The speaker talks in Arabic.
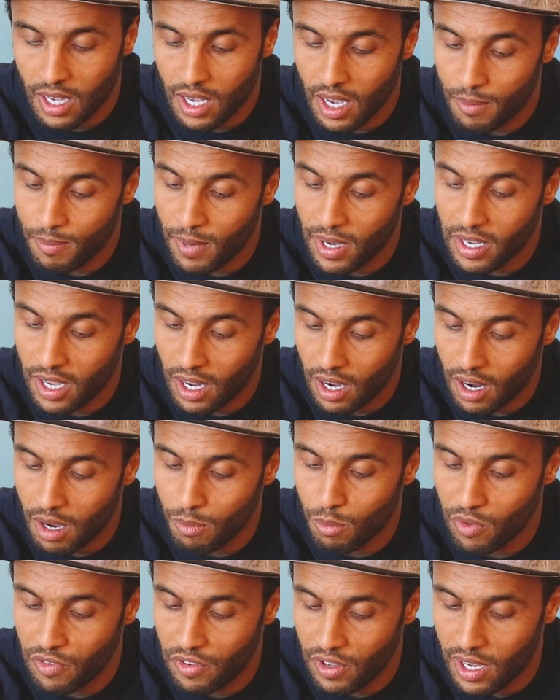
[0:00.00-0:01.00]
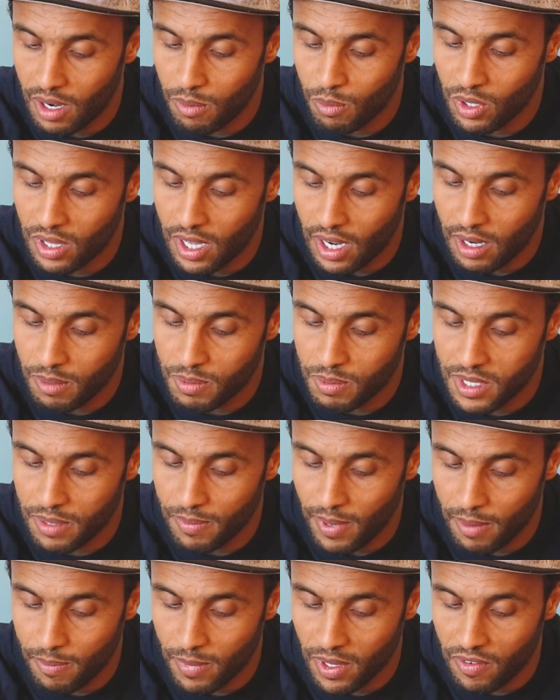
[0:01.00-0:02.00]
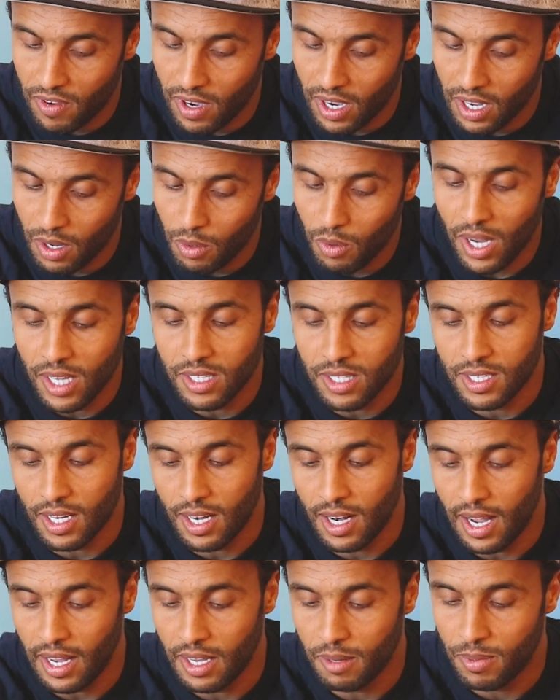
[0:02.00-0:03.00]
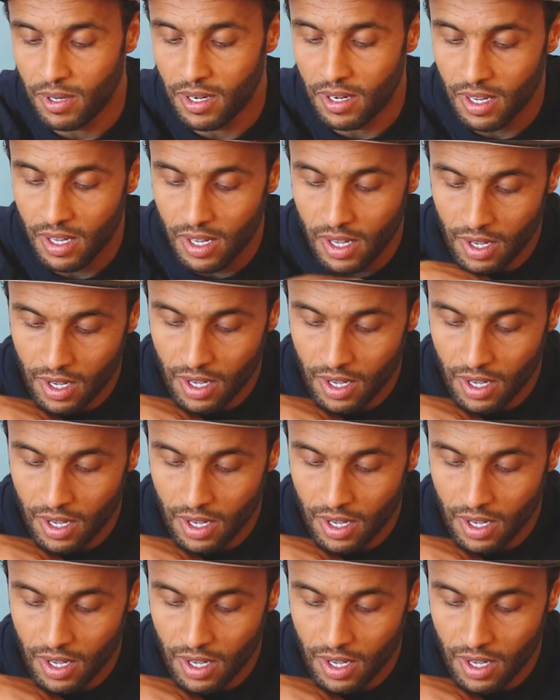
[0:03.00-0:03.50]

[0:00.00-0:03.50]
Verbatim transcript: كما يرغب فيها المدرب سي محمد فاخر وحتى اللاعبين